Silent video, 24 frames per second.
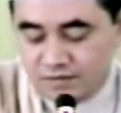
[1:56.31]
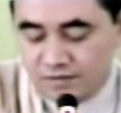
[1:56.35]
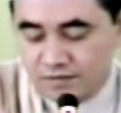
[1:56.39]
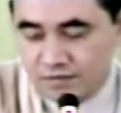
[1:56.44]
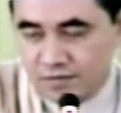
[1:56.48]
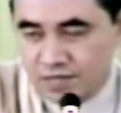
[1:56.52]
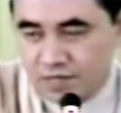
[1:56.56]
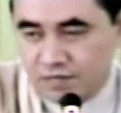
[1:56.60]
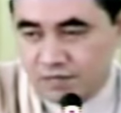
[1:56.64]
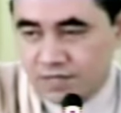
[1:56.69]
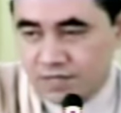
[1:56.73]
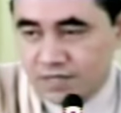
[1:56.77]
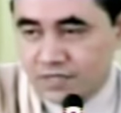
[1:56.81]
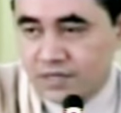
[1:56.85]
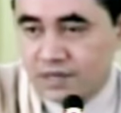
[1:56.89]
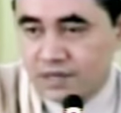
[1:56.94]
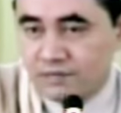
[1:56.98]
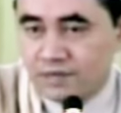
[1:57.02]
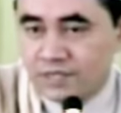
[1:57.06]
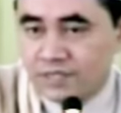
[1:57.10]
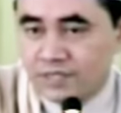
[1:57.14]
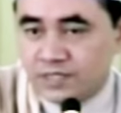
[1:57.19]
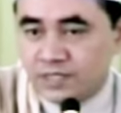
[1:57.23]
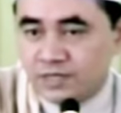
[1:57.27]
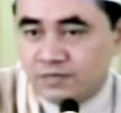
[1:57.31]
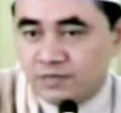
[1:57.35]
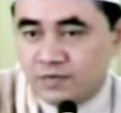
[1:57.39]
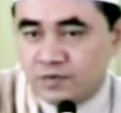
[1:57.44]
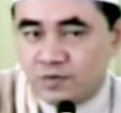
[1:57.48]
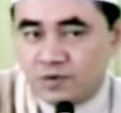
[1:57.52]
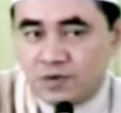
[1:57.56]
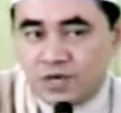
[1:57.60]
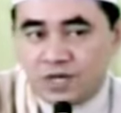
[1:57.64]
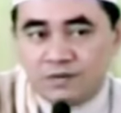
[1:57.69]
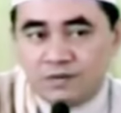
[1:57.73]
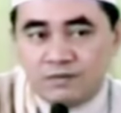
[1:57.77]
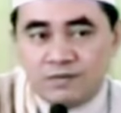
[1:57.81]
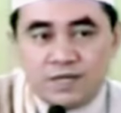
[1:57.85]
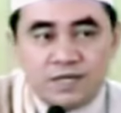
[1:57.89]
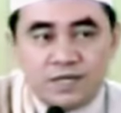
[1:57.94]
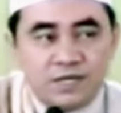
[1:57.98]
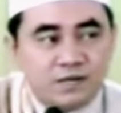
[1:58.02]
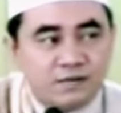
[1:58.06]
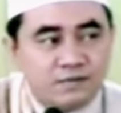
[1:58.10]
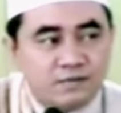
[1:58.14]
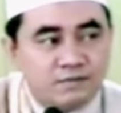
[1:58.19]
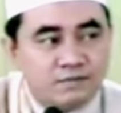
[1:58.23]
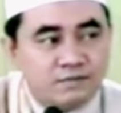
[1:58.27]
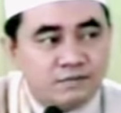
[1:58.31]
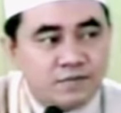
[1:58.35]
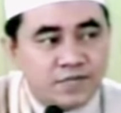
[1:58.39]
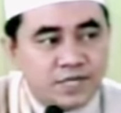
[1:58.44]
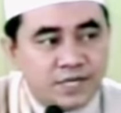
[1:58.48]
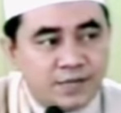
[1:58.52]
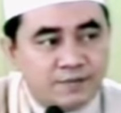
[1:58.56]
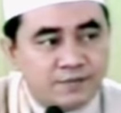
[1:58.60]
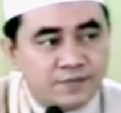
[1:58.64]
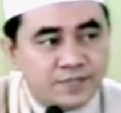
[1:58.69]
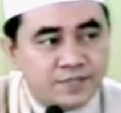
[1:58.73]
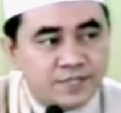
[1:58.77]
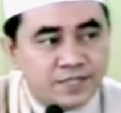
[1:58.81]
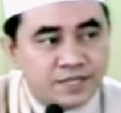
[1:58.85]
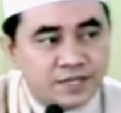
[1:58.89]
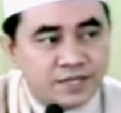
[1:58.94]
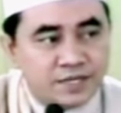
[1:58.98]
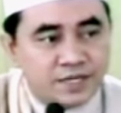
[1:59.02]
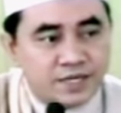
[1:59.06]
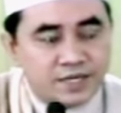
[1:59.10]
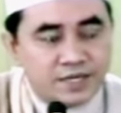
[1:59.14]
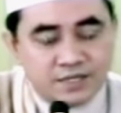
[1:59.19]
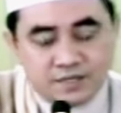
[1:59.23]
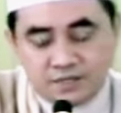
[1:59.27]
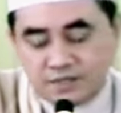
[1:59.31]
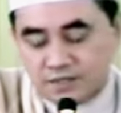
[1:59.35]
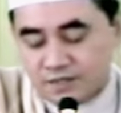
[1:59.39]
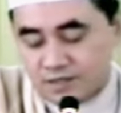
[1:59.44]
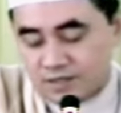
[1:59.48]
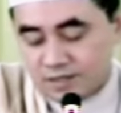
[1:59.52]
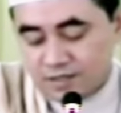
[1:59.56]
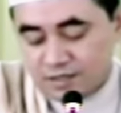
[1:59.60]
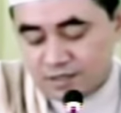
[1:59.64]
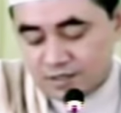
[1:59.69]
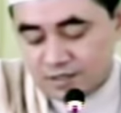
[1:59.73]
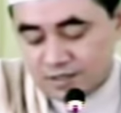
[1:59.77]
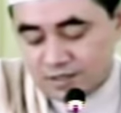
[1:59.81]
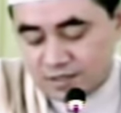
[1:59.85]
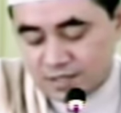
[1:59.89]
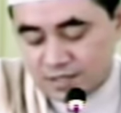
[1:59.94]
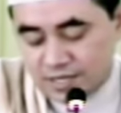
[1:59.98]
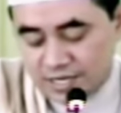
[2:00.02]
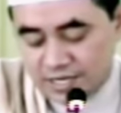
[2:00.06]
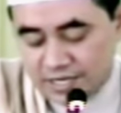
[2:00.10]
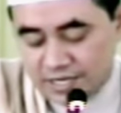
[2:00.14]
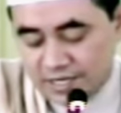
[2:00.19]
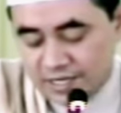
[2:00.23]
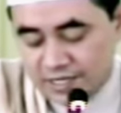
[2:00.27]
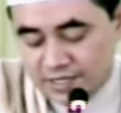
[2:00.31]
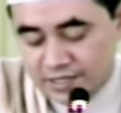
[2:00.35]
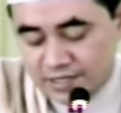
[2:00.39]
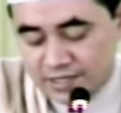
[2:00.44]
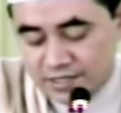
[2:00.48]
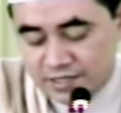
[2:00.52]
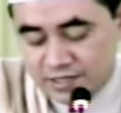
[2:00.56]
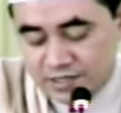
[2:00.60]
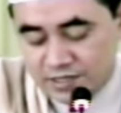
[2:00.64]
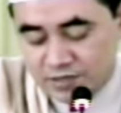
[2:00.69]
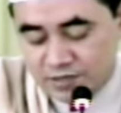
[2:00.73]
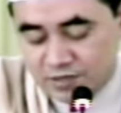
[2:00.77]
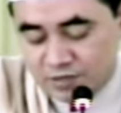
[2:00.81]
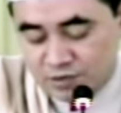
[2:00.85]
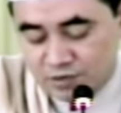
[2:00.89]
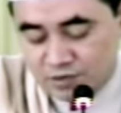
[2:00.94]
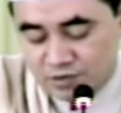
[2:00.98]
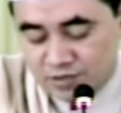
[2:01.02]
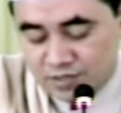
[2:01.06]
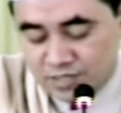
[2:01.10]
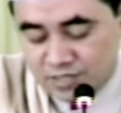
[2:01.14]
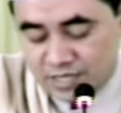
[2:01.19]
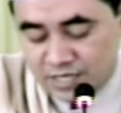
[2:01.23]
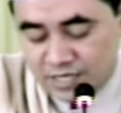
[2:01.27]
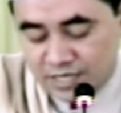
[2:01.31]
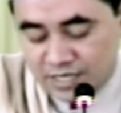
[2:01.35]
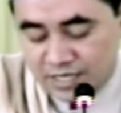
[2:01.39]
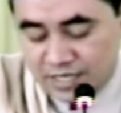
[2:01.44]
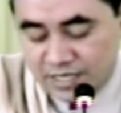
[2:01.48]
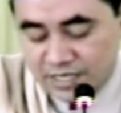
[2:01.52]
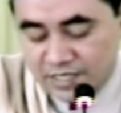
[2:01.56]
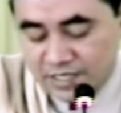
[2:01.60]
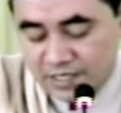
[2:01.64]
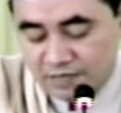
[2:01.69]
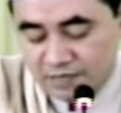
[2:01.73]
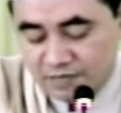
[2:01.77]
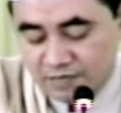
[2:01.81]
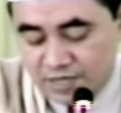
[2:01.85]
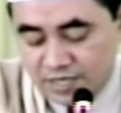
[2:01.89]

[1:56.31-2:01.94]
bermacam-macam ulama menafsirkan ayat tersebut. Ada yang